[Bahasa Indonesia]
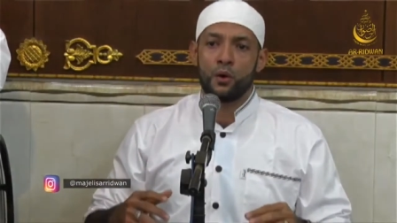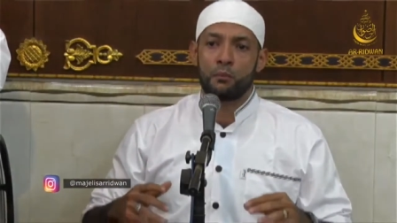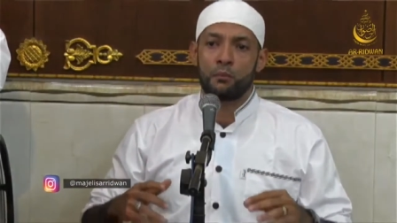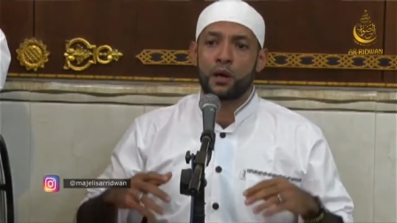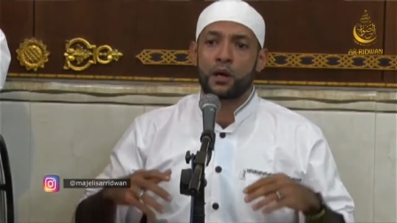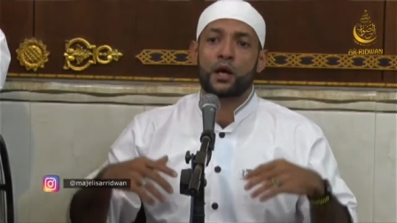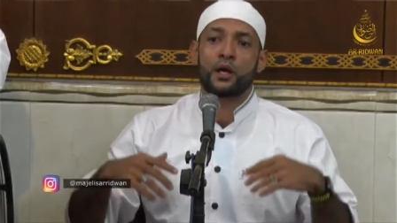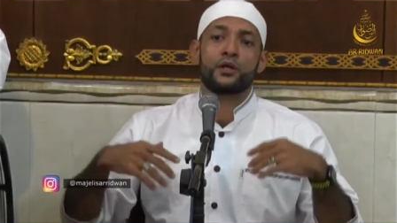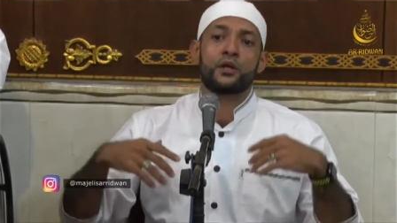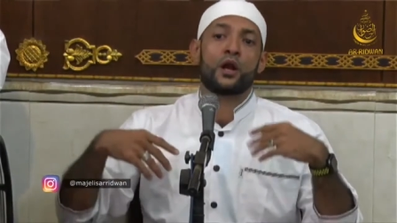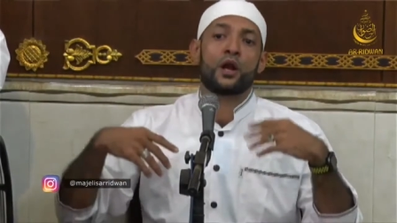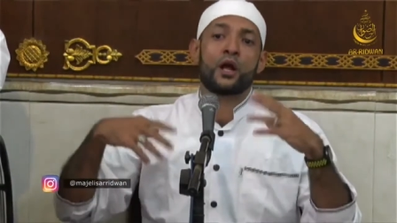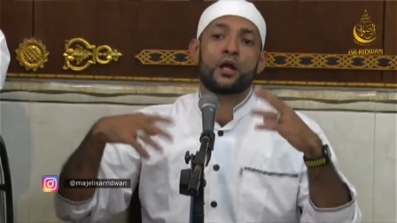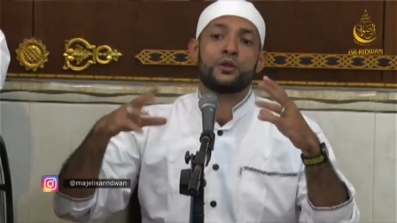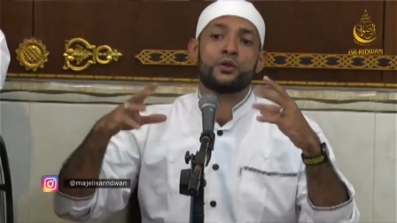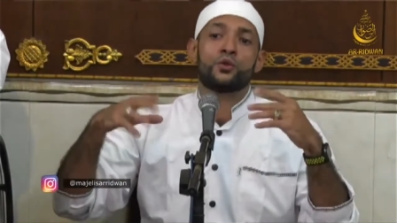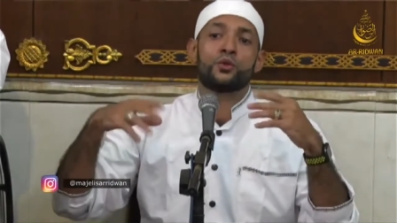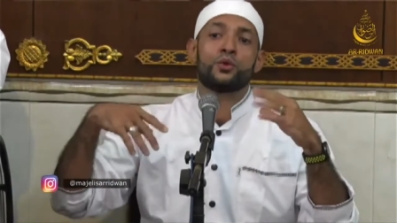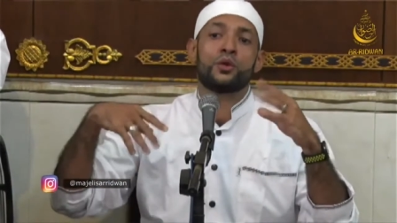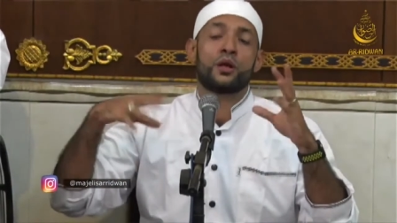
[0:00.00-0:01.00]
Makanya
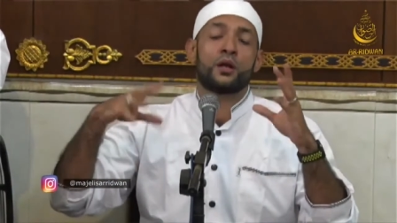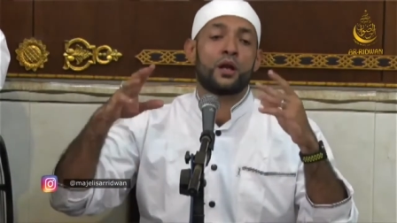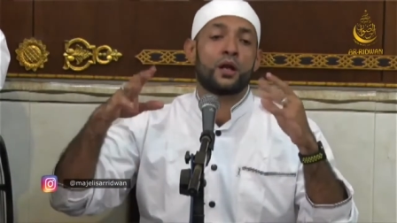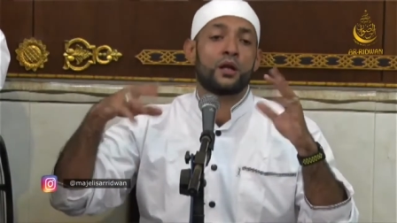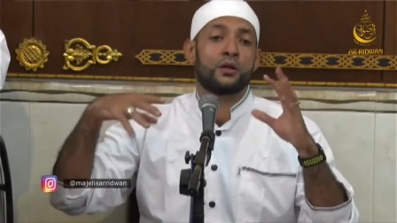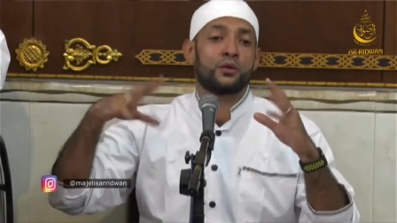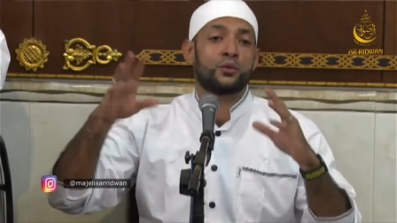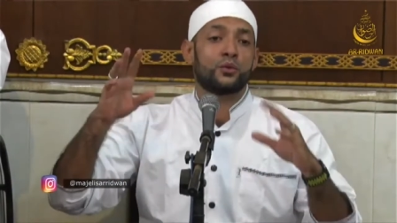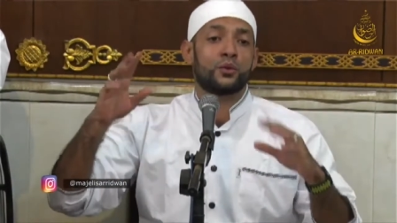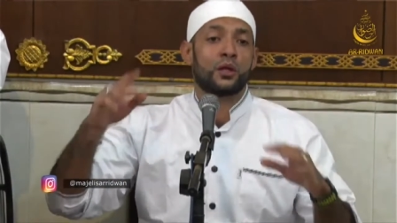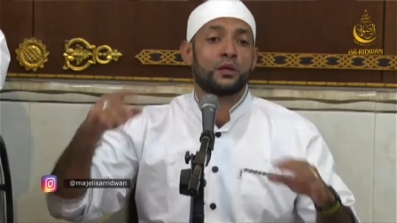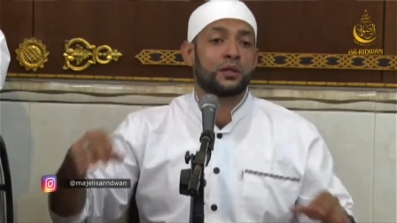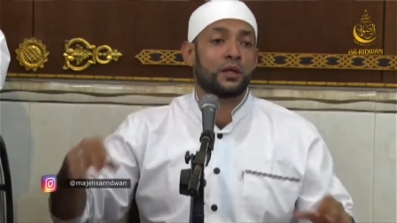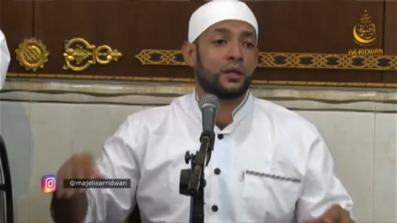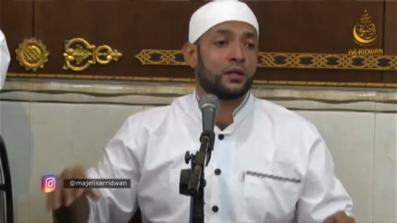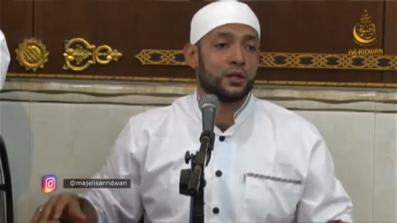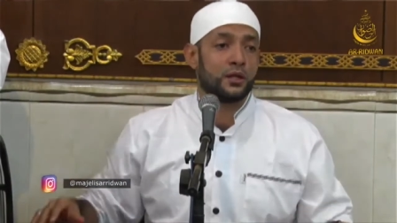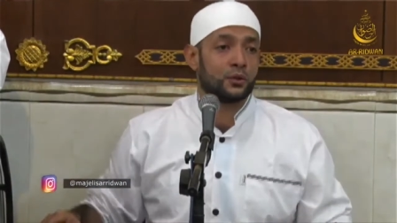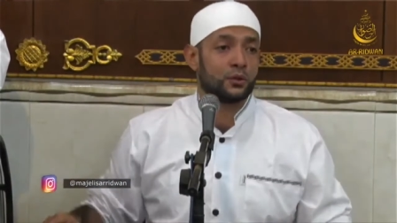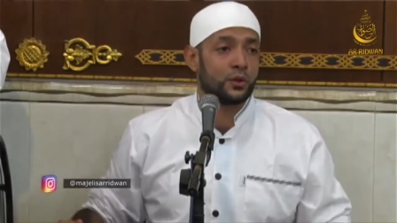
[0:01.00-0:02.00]
lantunan-lantunan
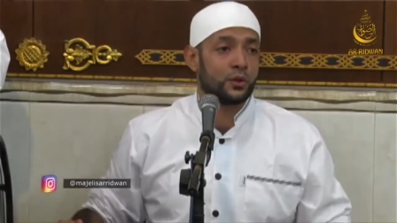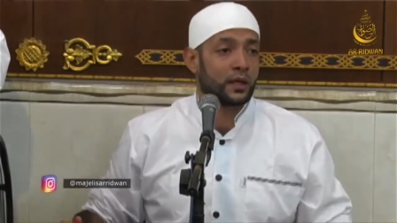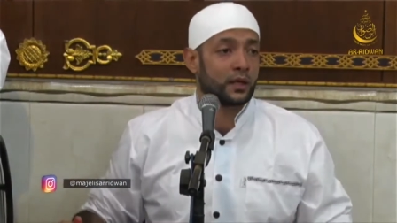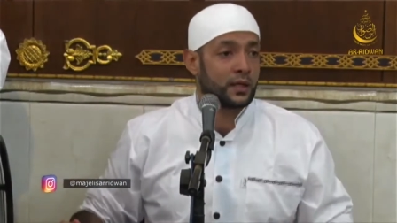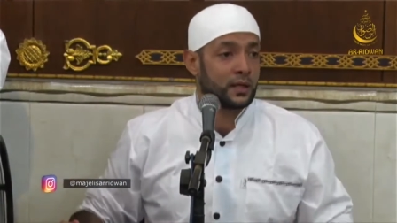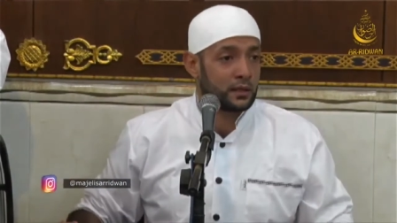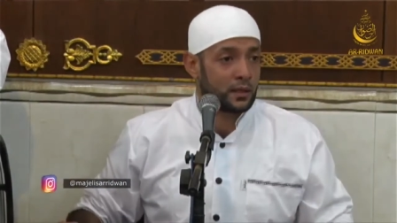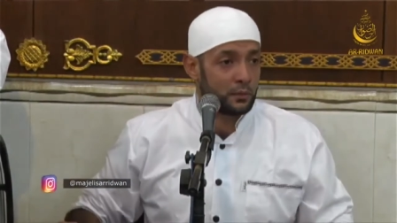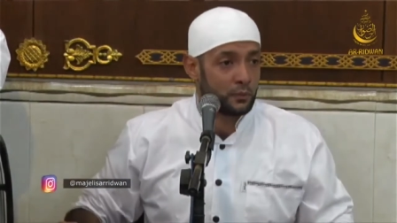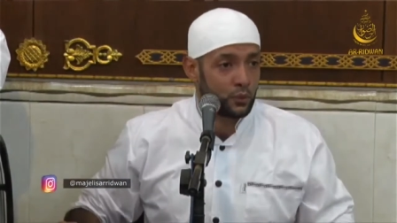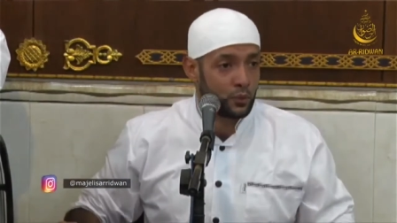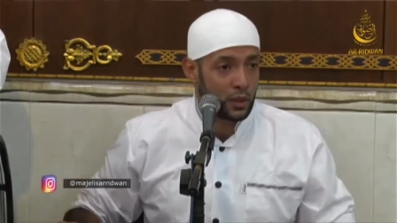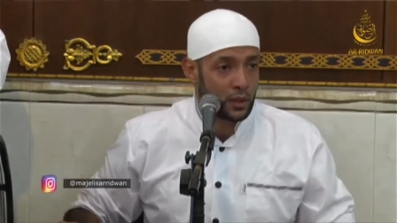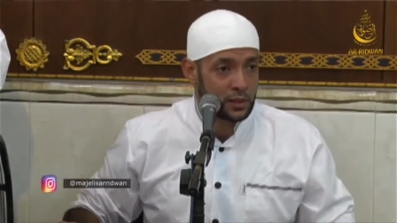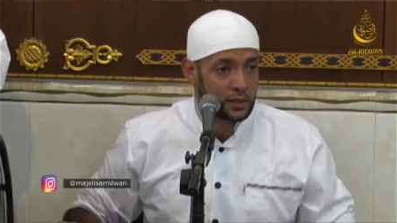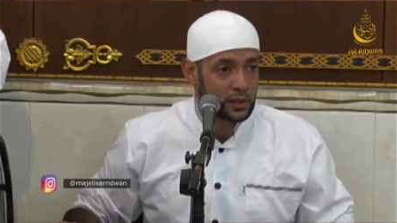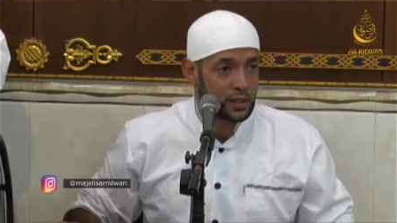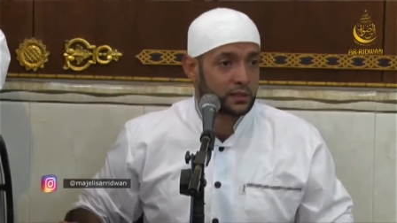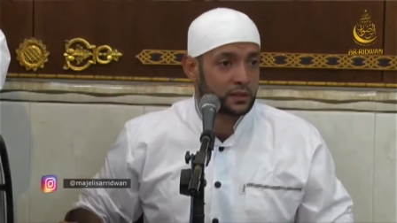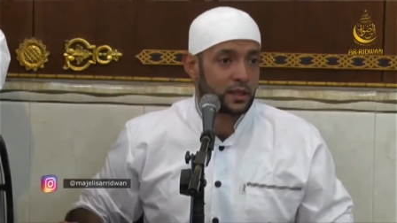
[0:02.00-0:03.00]
tadi itu yang kita
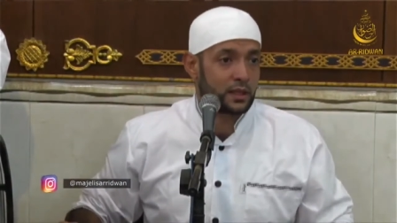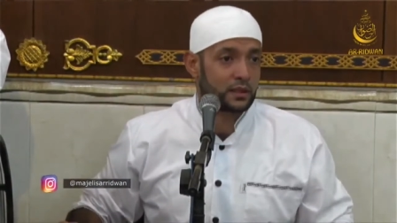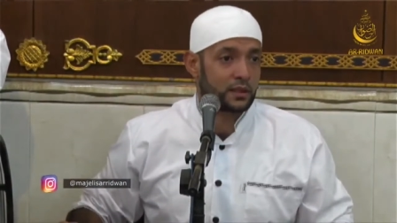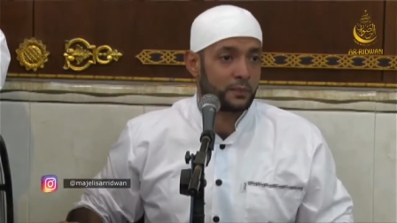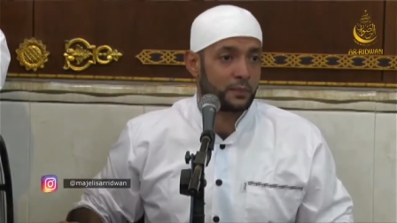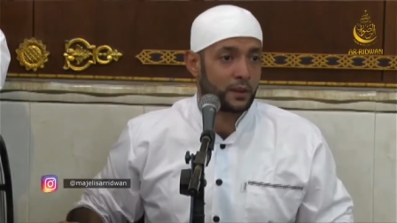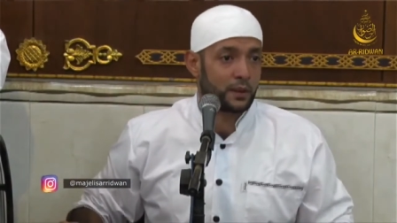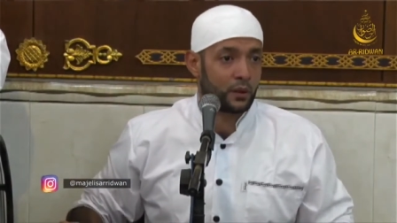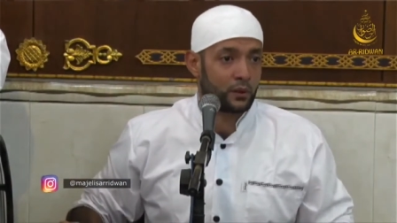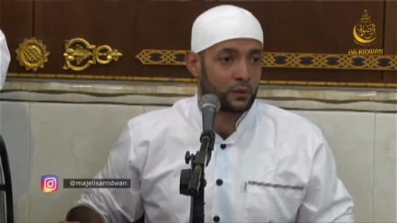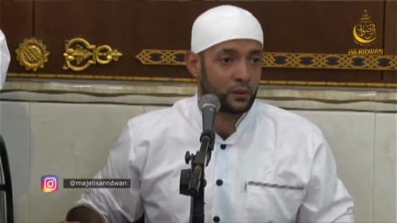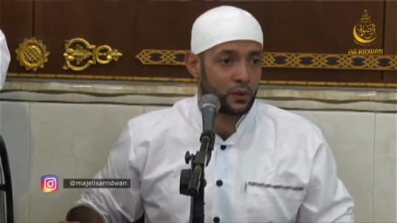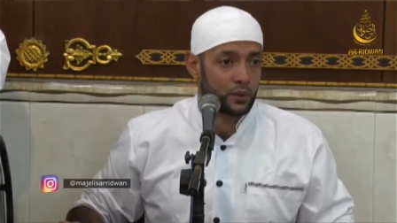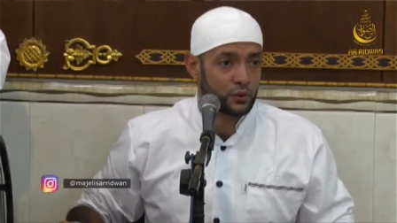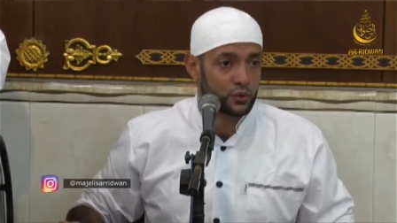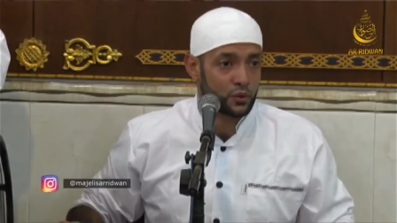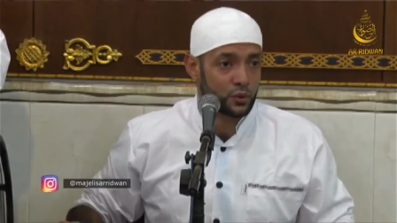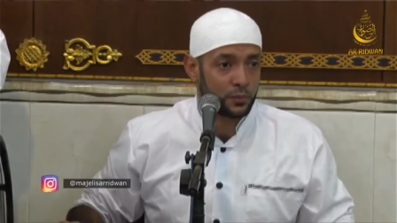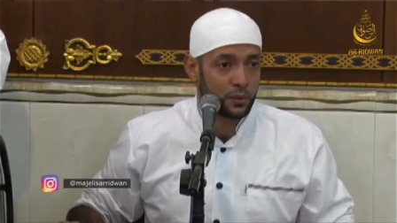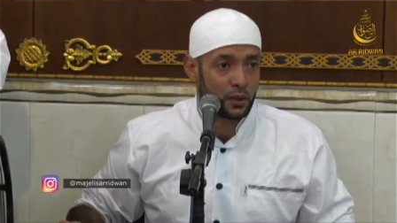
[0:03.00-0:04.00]
munajatkan kepada
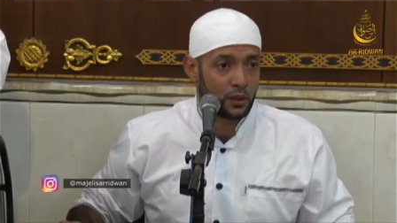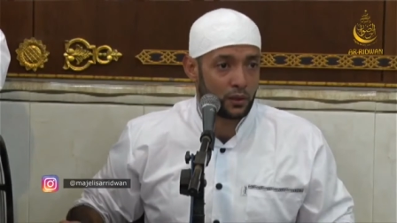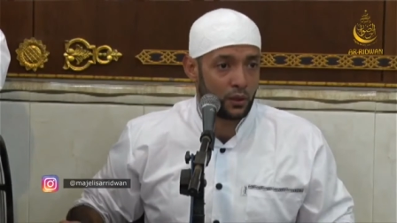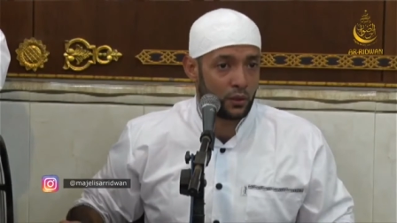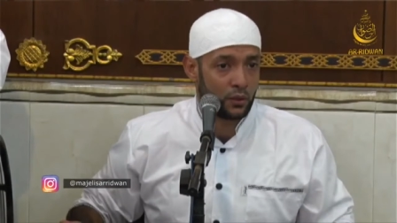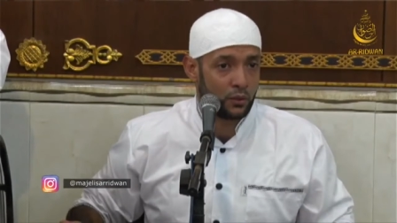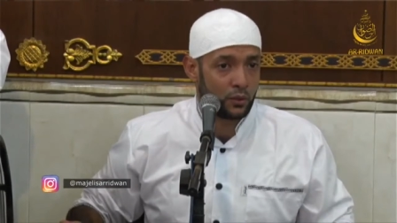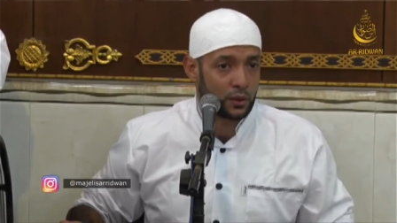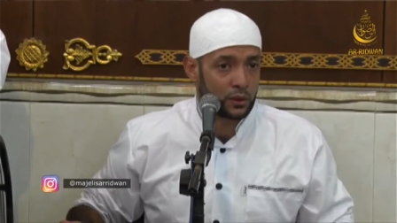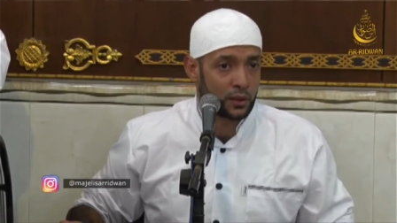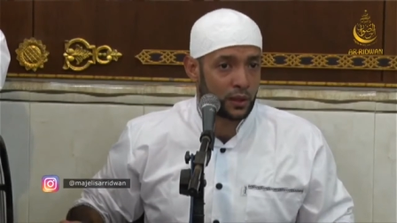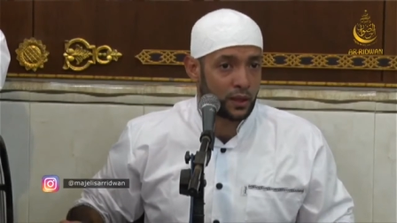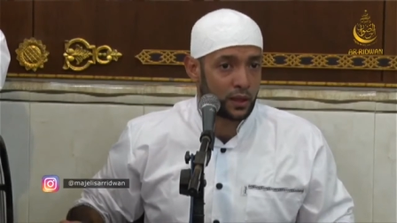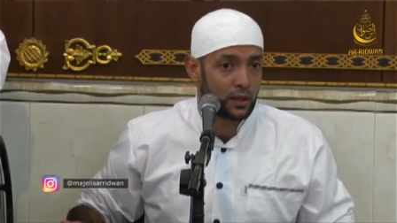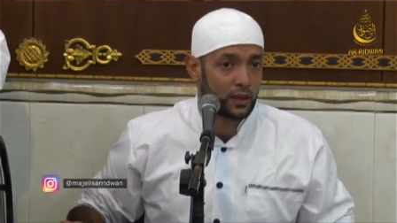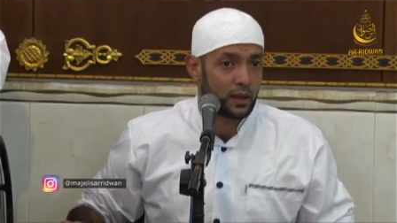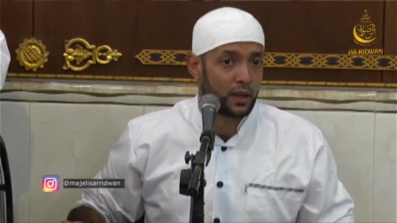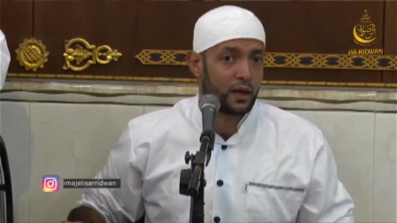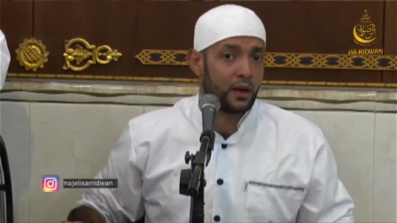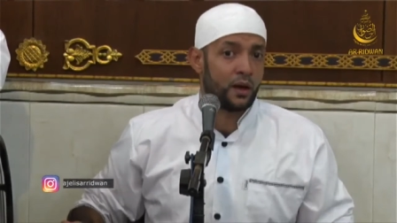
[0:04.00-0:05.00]
Allah Subhanahu wa
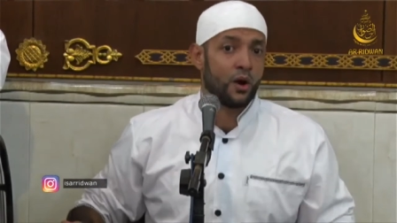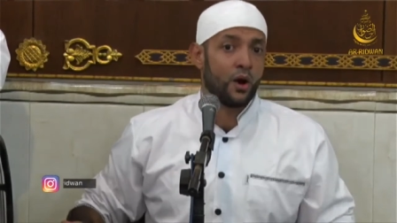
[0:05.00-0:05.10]
taala